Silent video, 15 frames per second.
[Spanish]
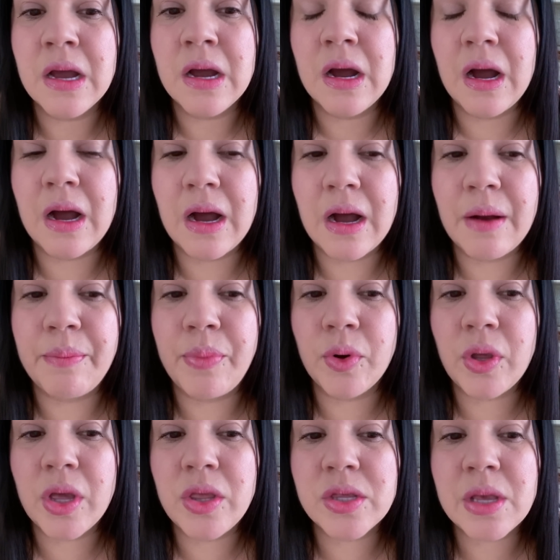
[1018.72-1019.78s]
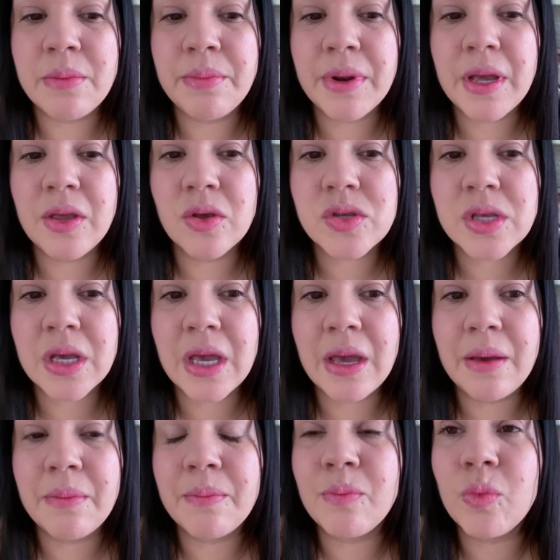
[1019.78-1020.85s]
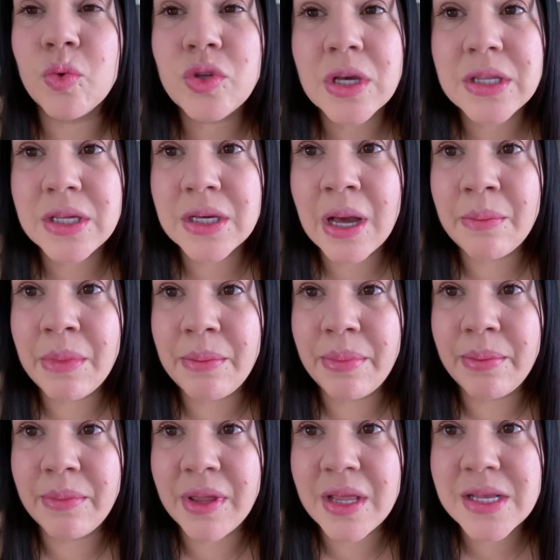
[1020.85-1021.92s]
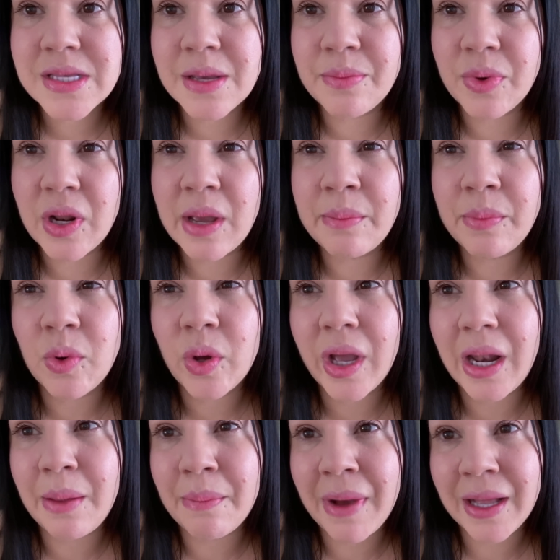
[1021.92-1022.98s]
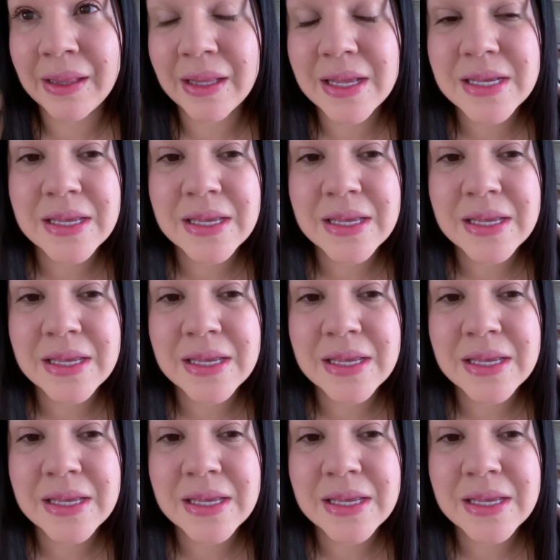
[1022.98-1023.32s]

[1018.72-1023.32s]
Ah, porque siempre yo sé que muchas chicas me, dicen, por ejemplo, que le mandes,